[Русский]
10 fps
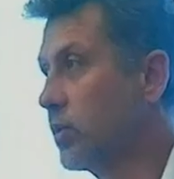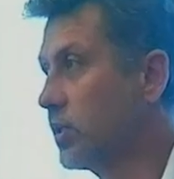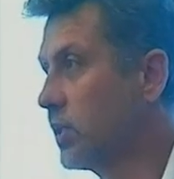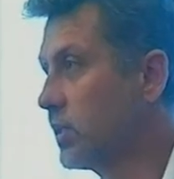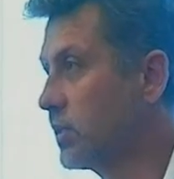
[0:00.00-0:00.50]

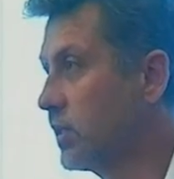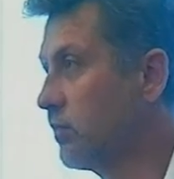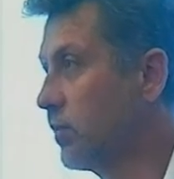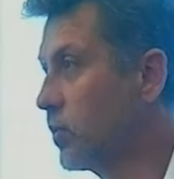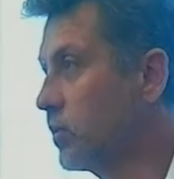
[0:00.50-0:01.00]
Кроме этого, по
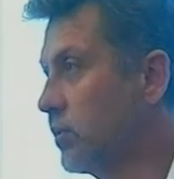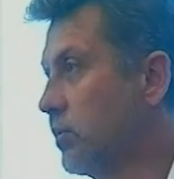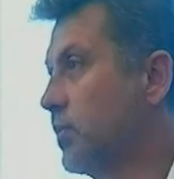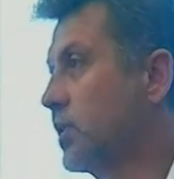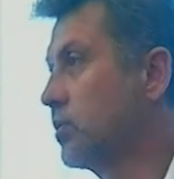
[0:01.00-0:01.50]
словам
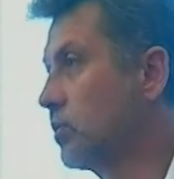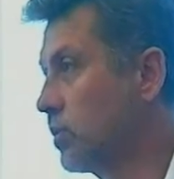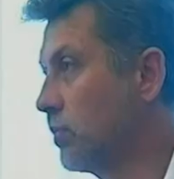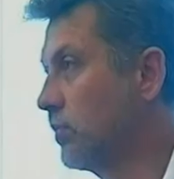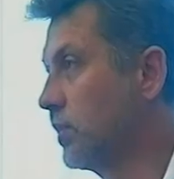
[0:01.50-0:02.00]
главы
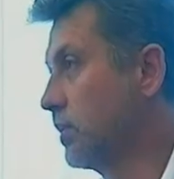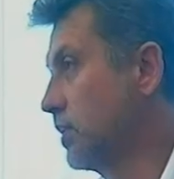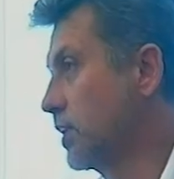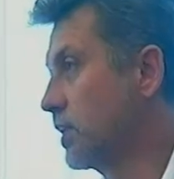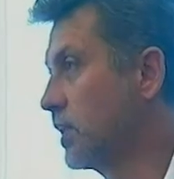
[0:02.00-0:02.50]
Кировского
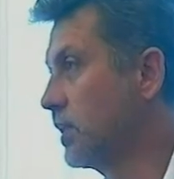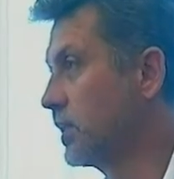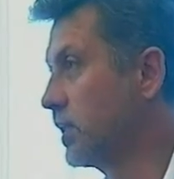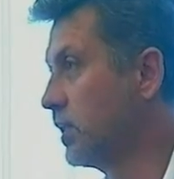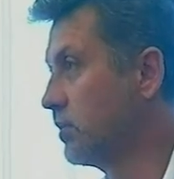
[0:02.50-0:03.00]
сельского
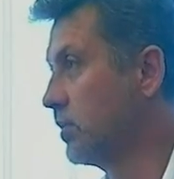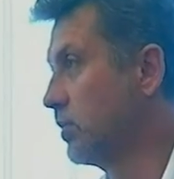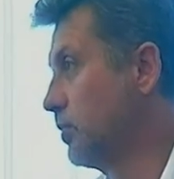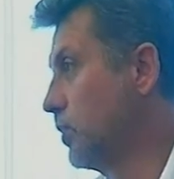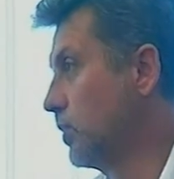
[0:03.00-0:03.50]
округа Владимира
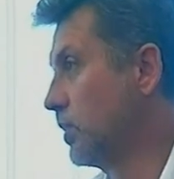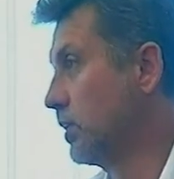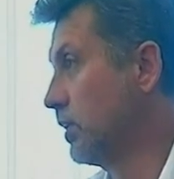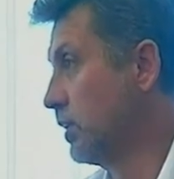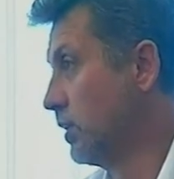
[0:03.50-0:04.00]

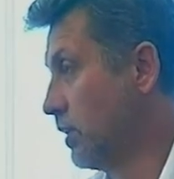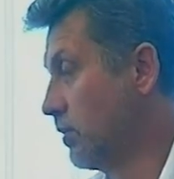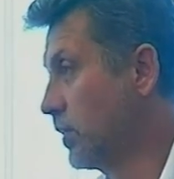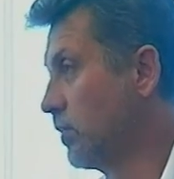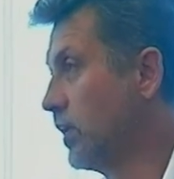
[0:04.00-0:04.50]
Тищенко, в
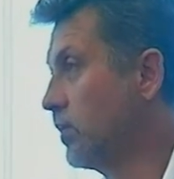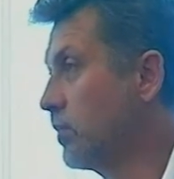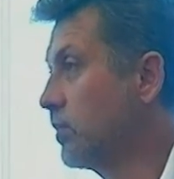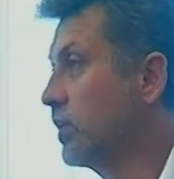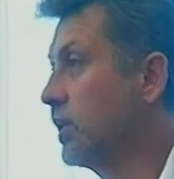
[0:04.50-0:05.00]
районе
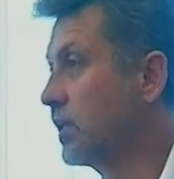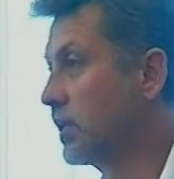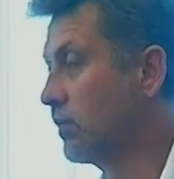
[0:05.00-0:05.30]
Радищева и